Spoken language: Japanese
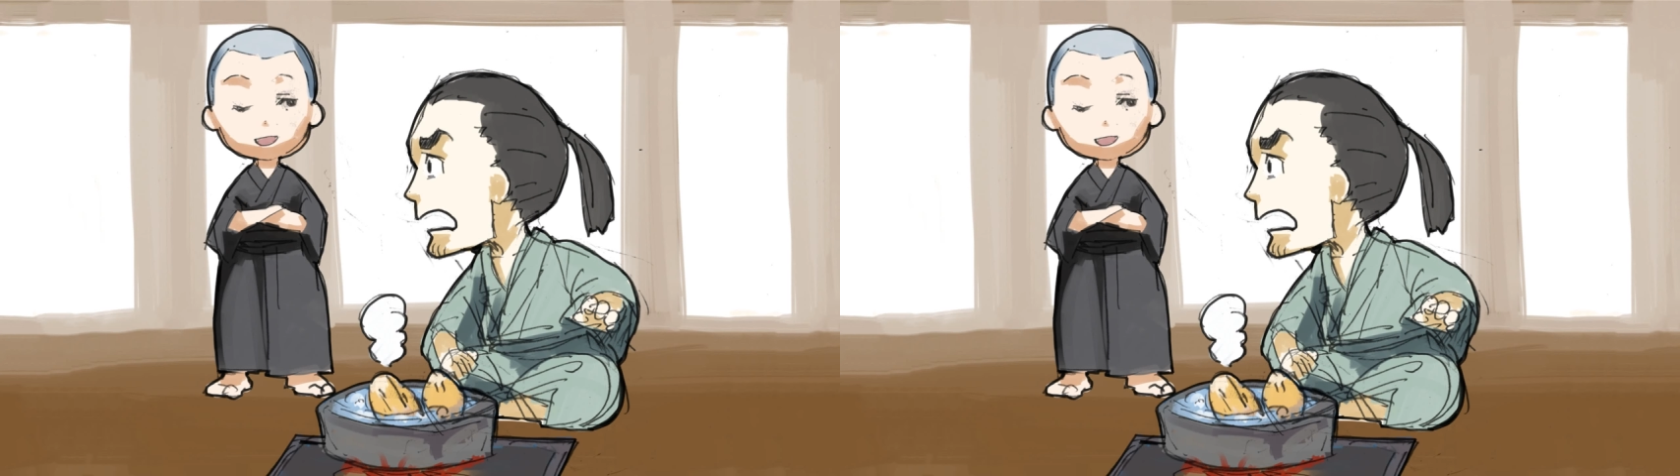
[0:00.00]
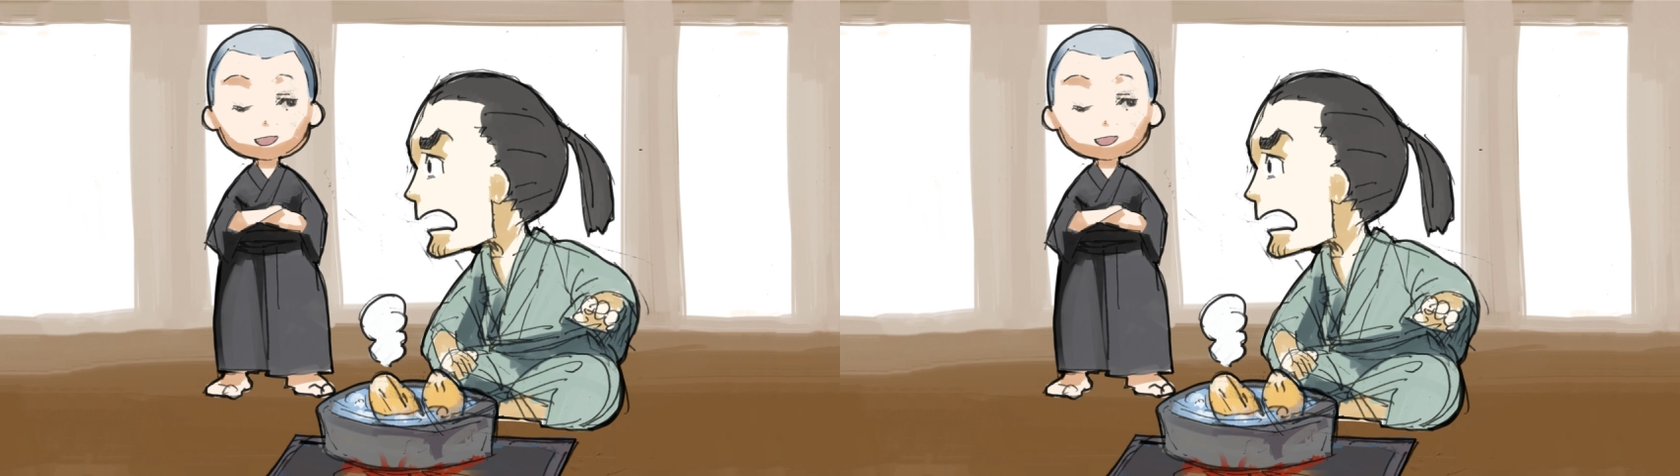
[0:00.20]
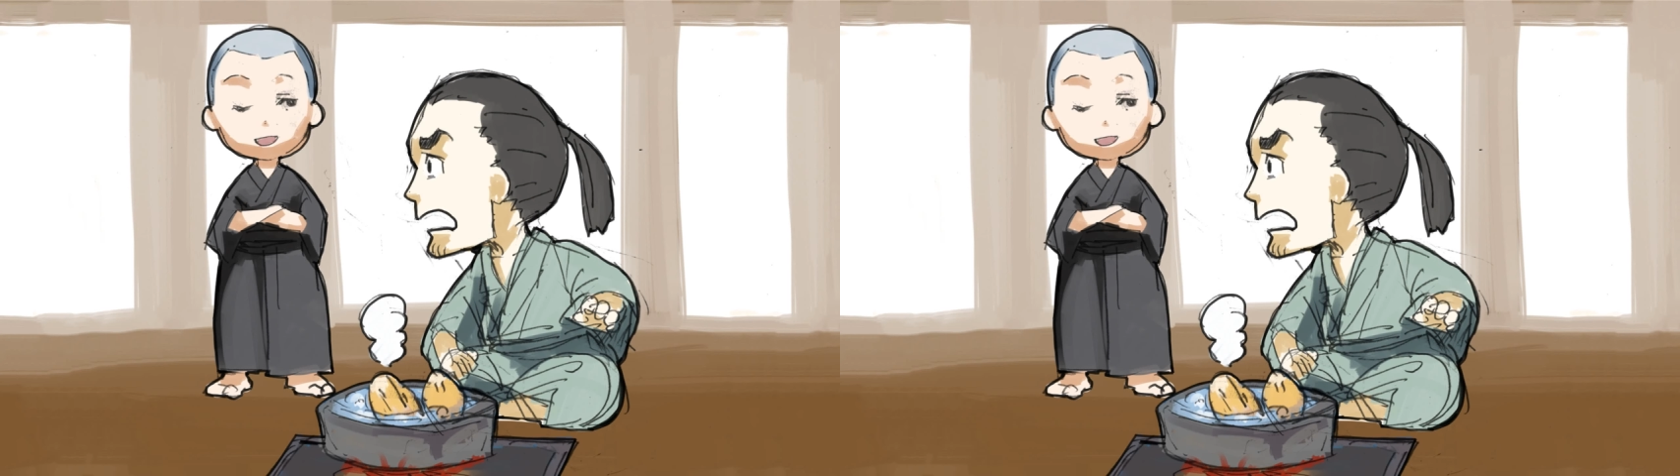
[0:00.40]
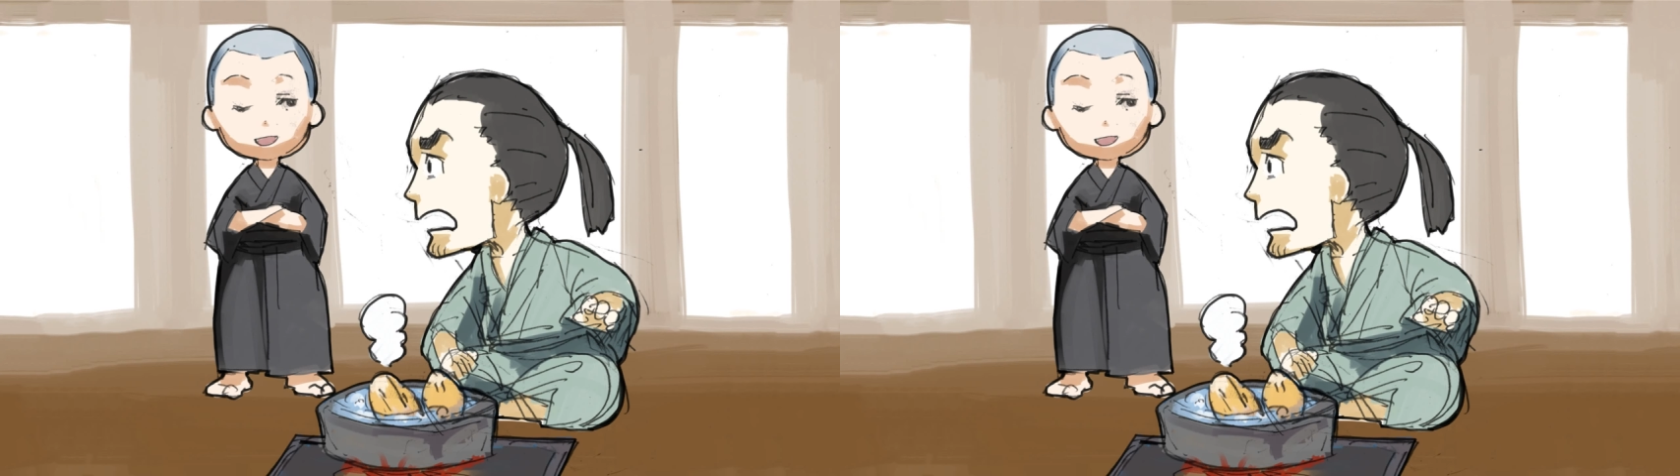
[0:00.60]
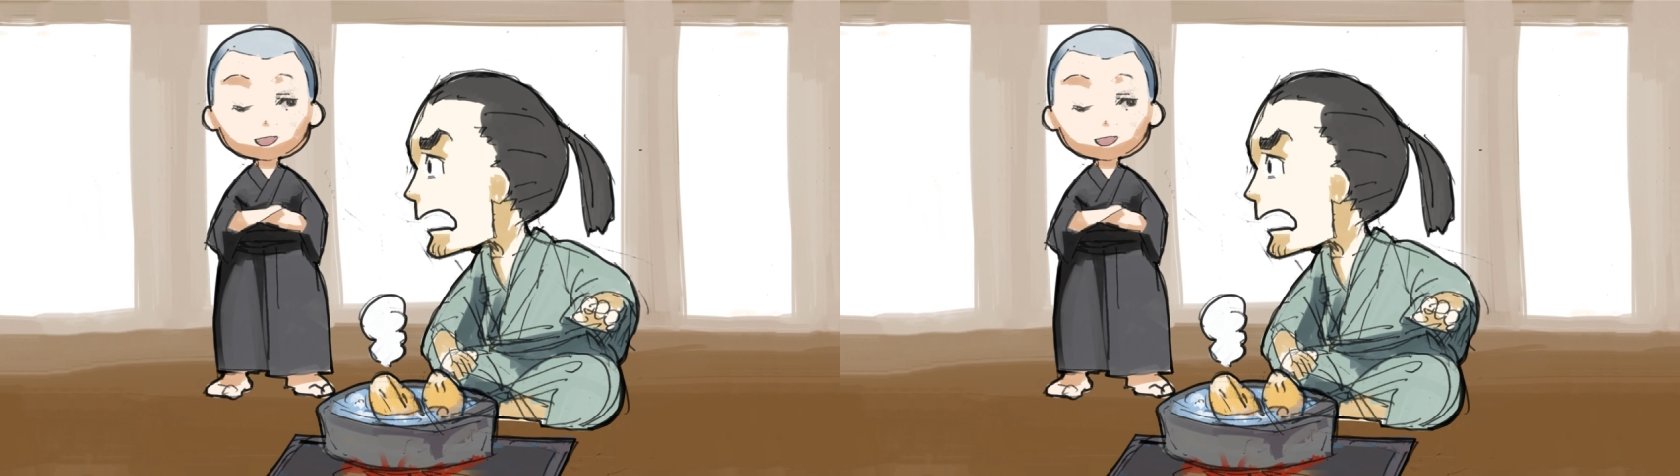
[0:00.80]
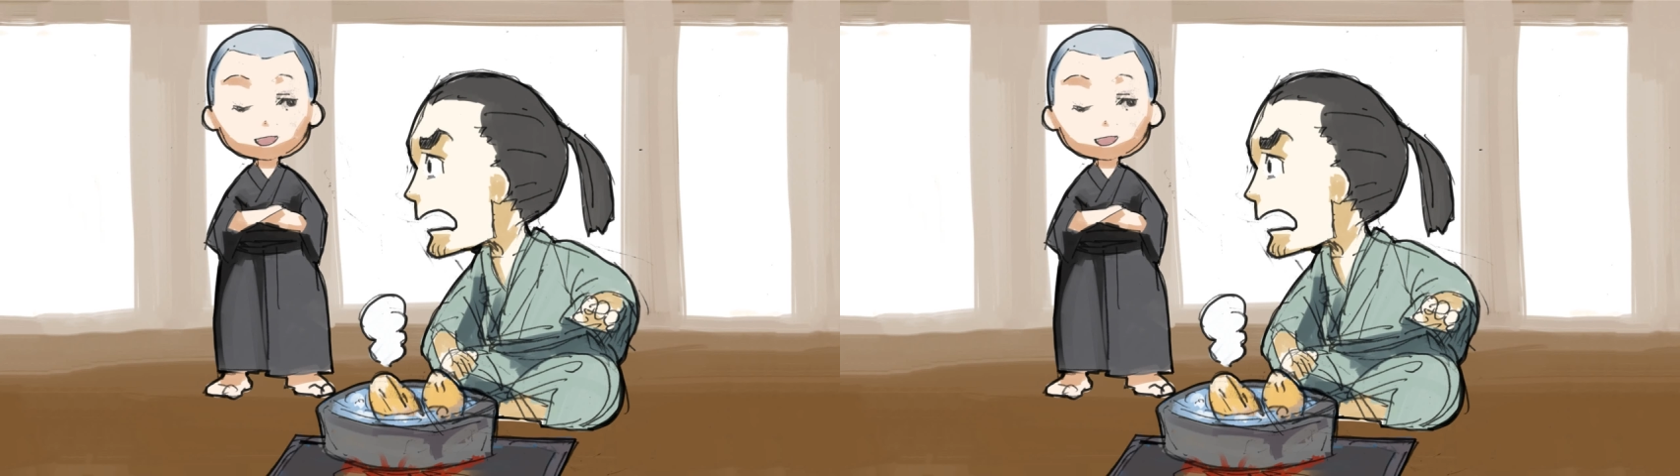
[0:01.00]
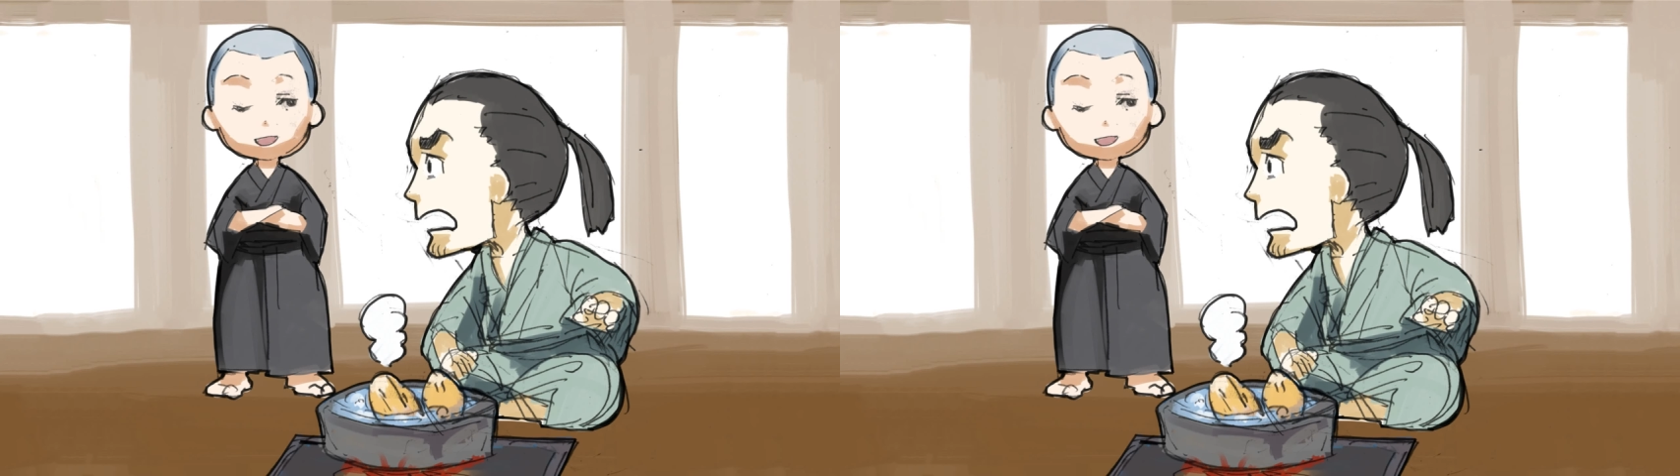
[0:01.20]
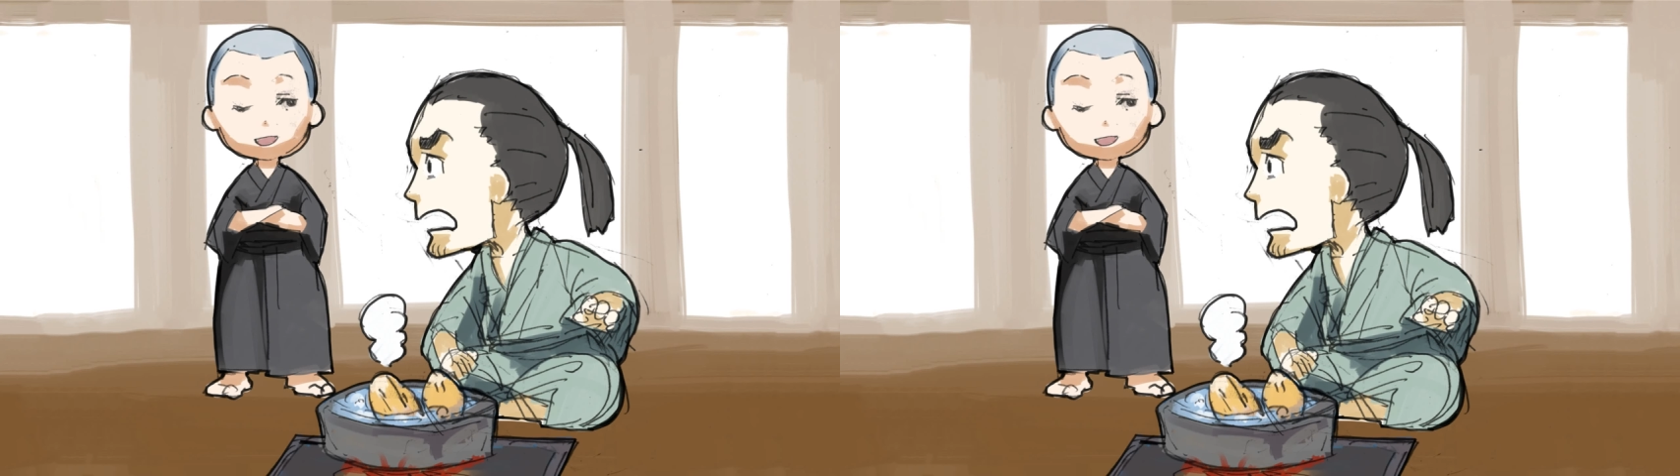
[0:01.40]
なぬ
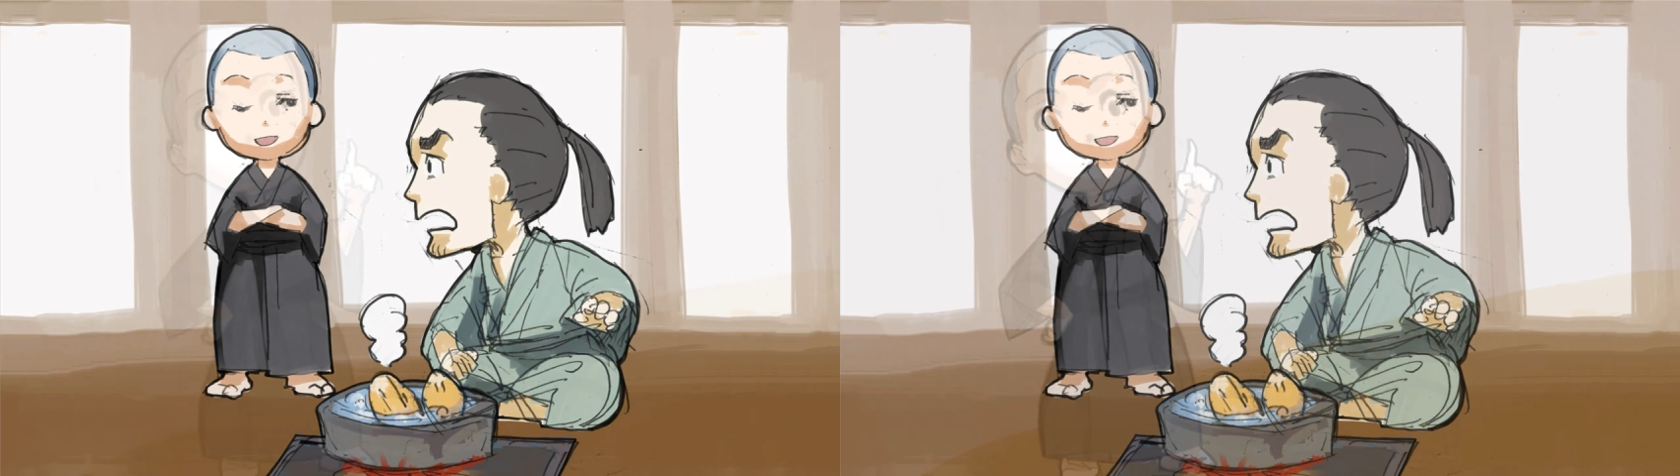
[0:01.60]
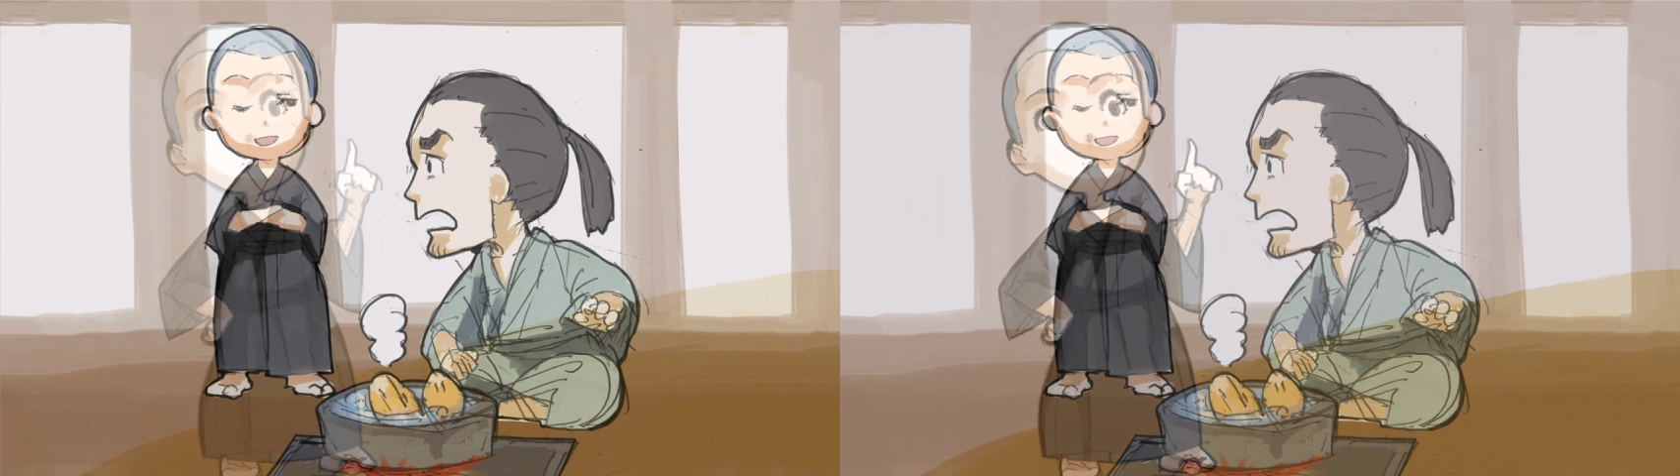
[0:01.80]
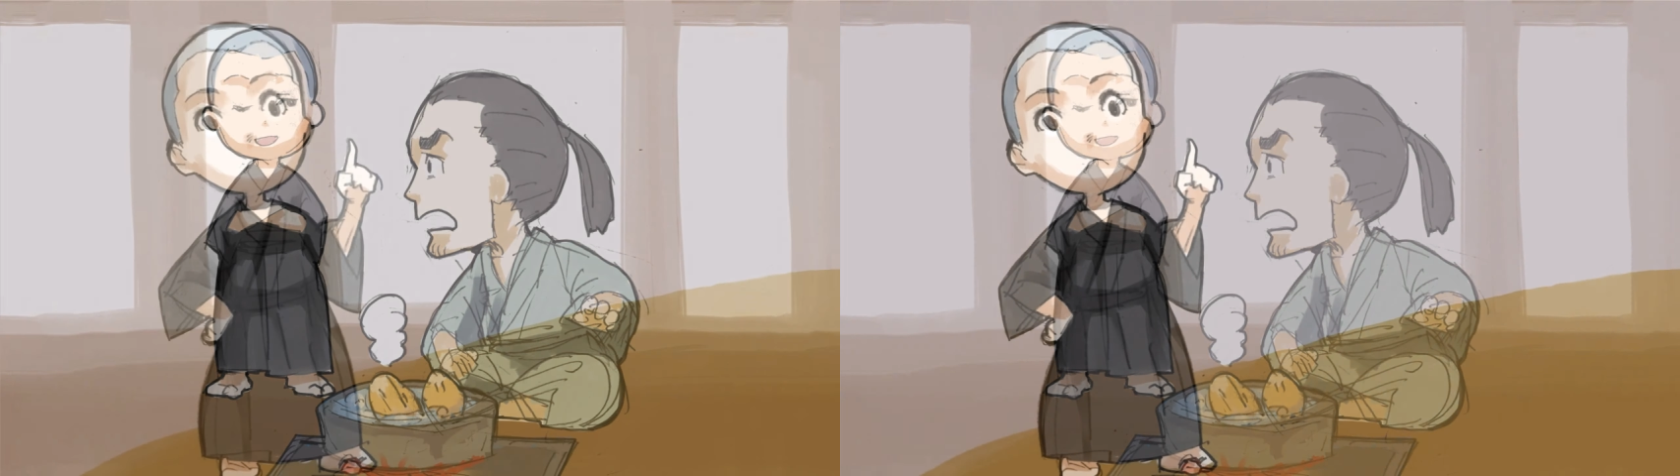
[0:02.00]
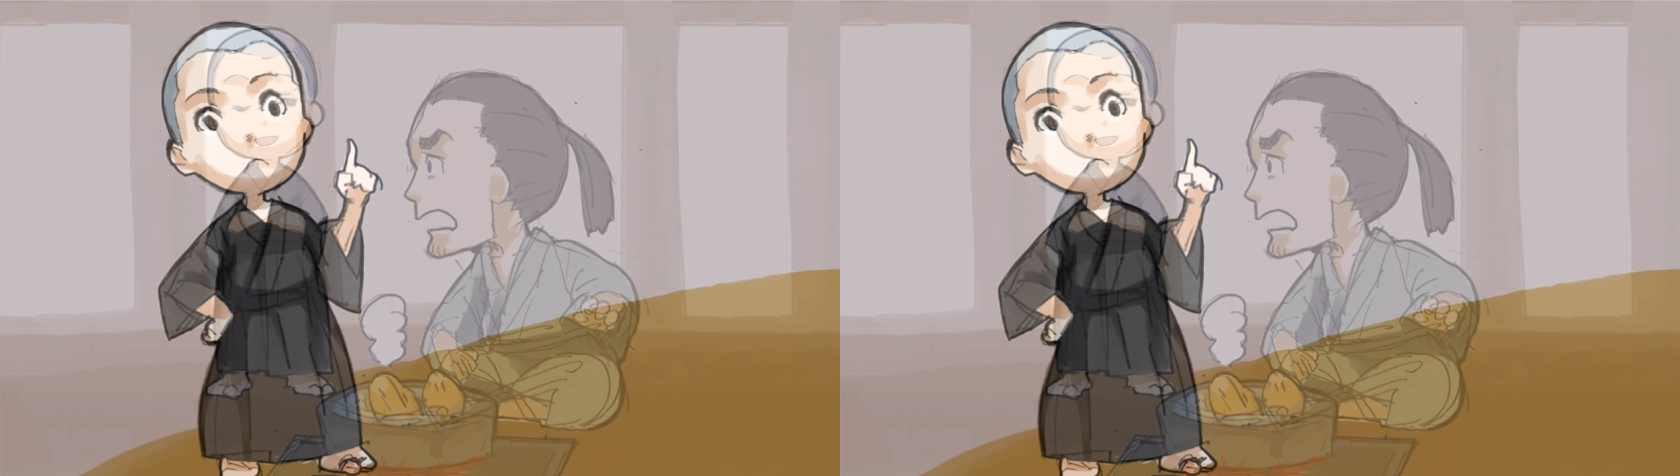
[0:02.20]
それ